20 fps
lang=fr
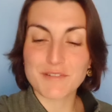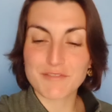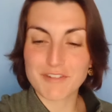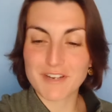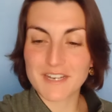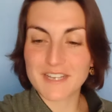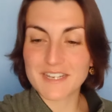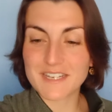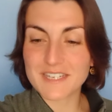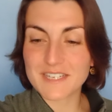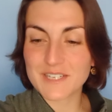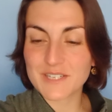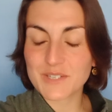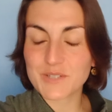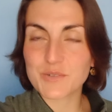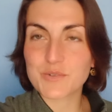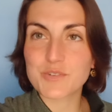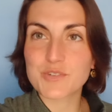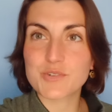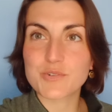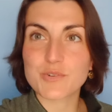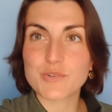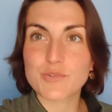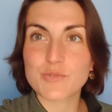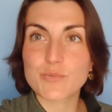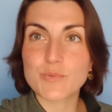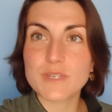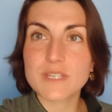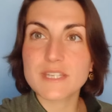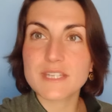voilà,
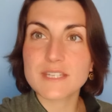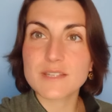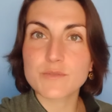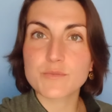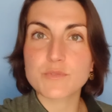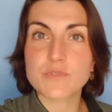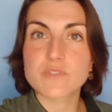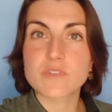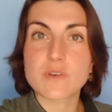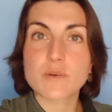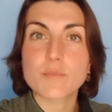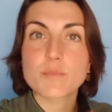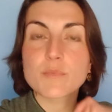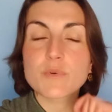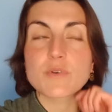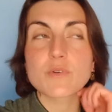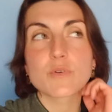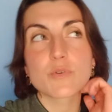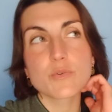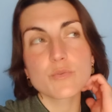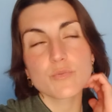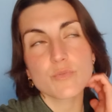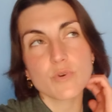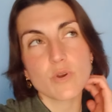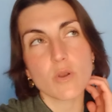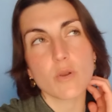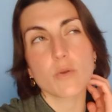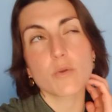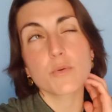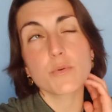aujourd'hui nous sommes
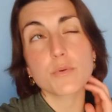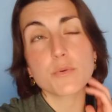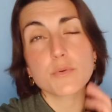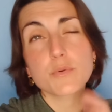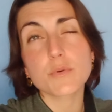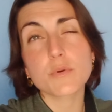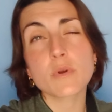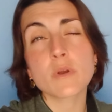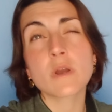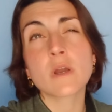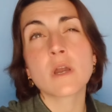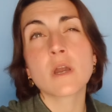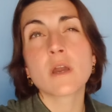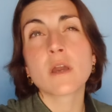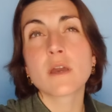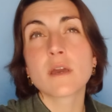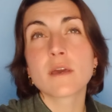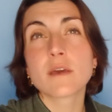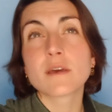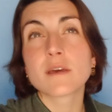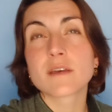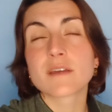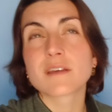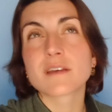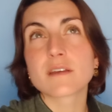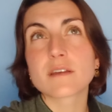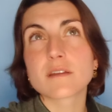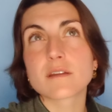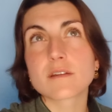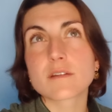donc le
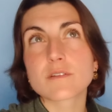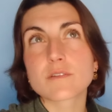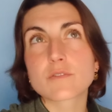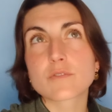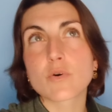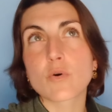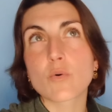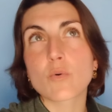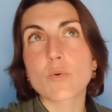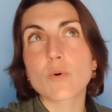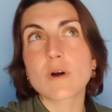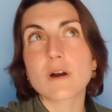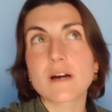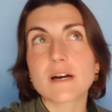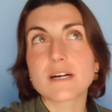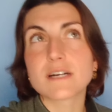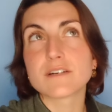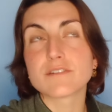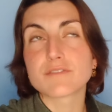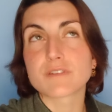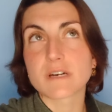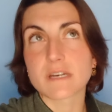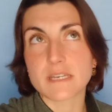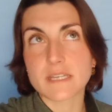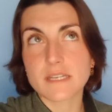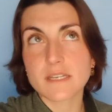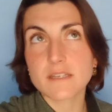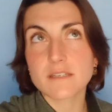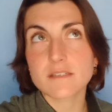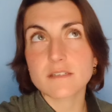3
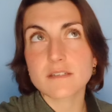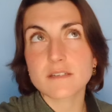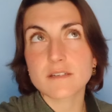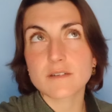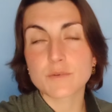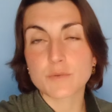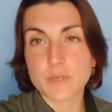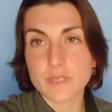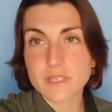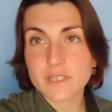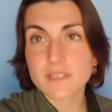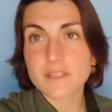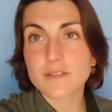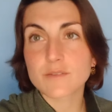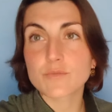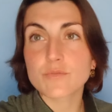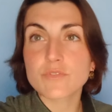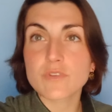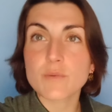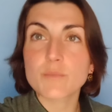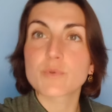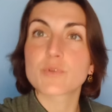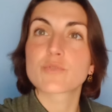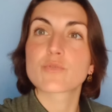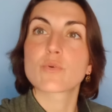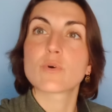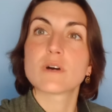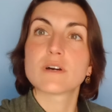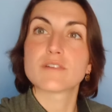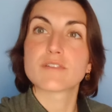avril. Oui, nous sommes le
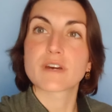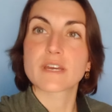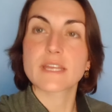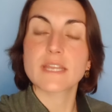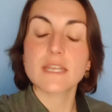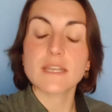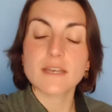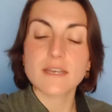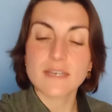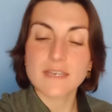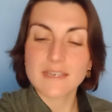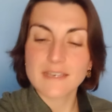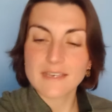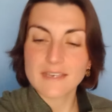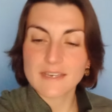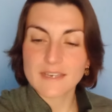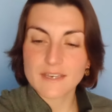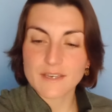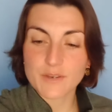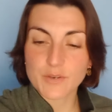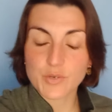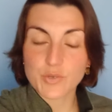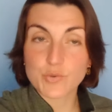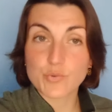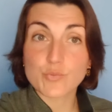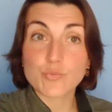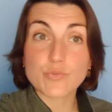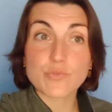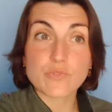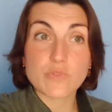3 avril. Euh,
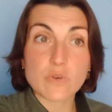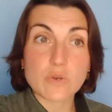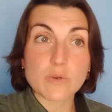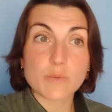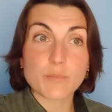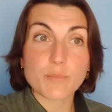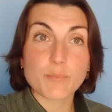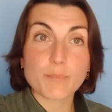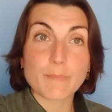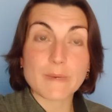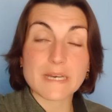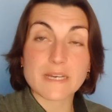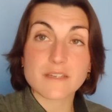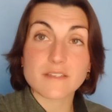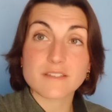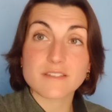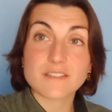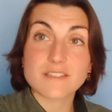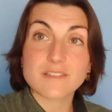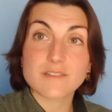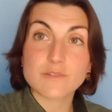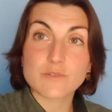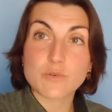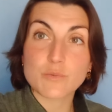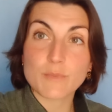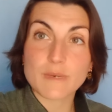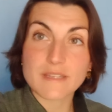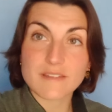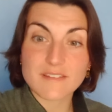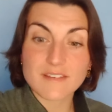nous sommes partis ce
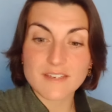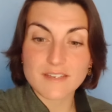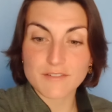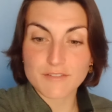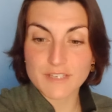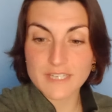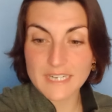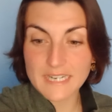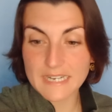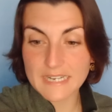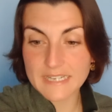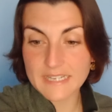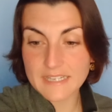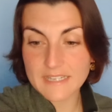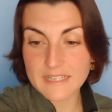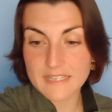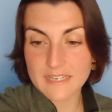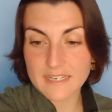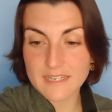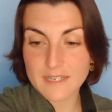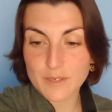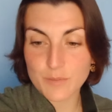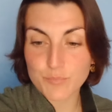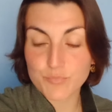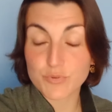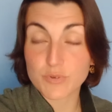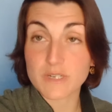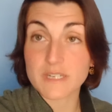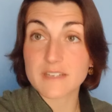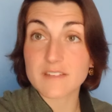matin avec Leica
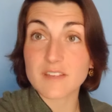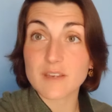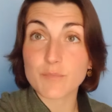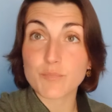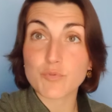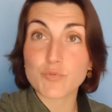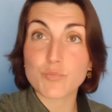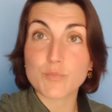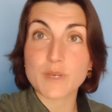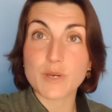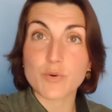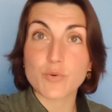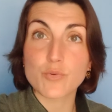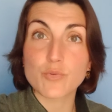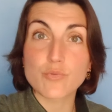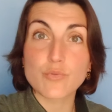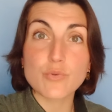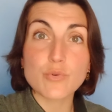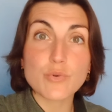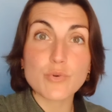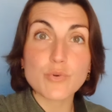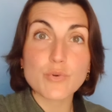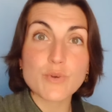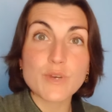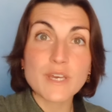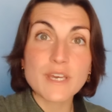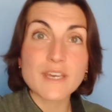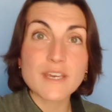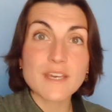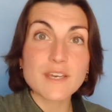pour l'étape numéro 2.
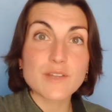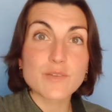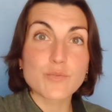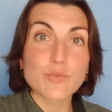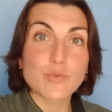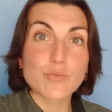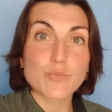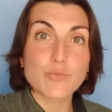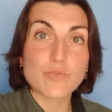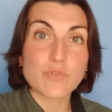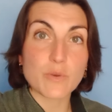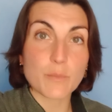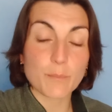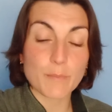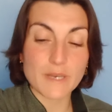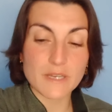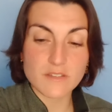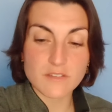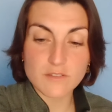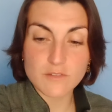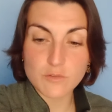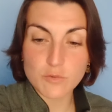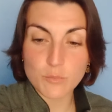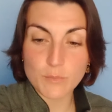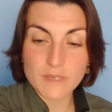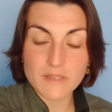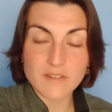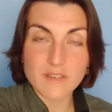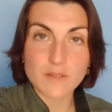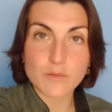Donc nous sommes partis ce
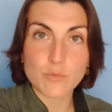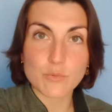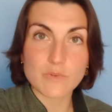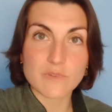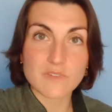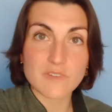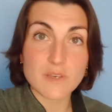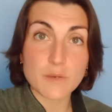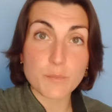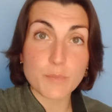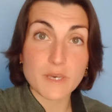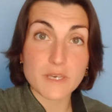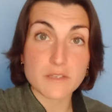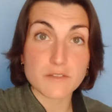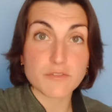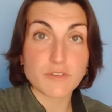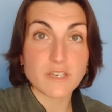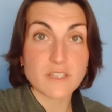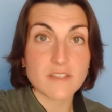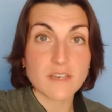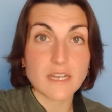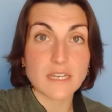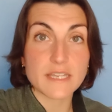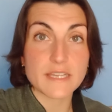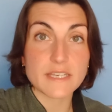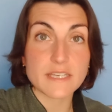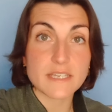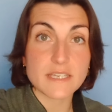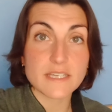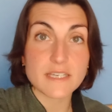matin de Saint-Privat
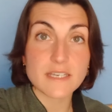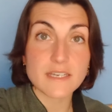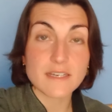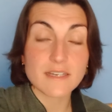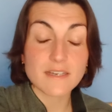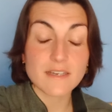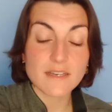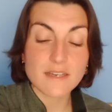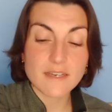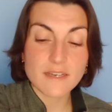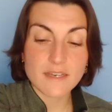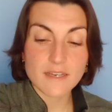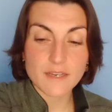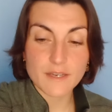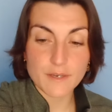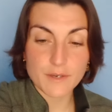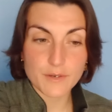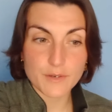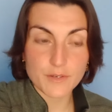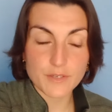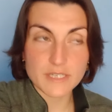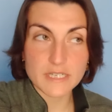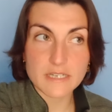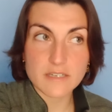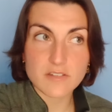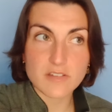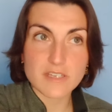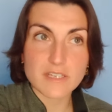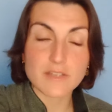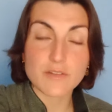d'Allier. Euh, il
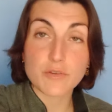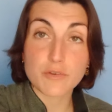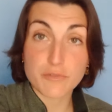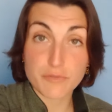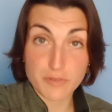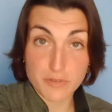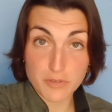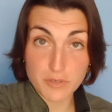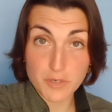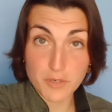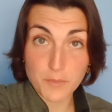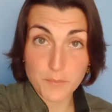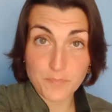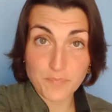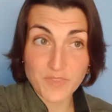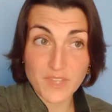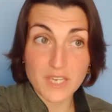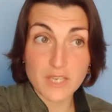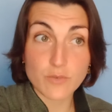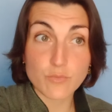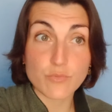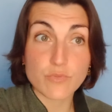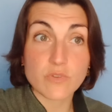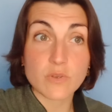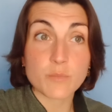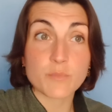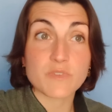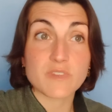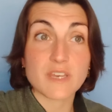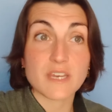était 9h et nous
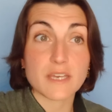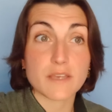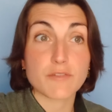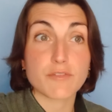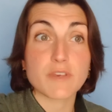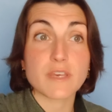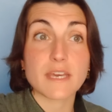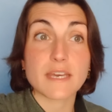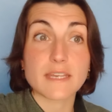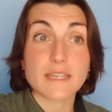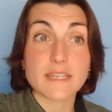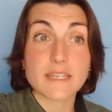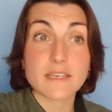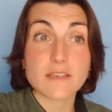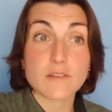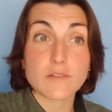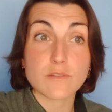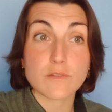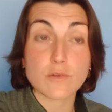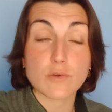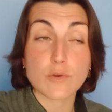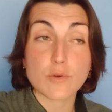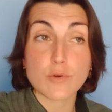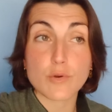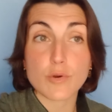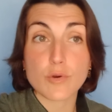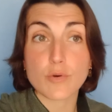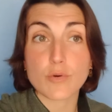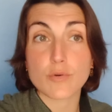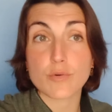sommes arrivés à
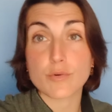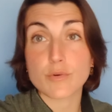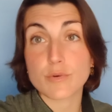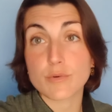15h20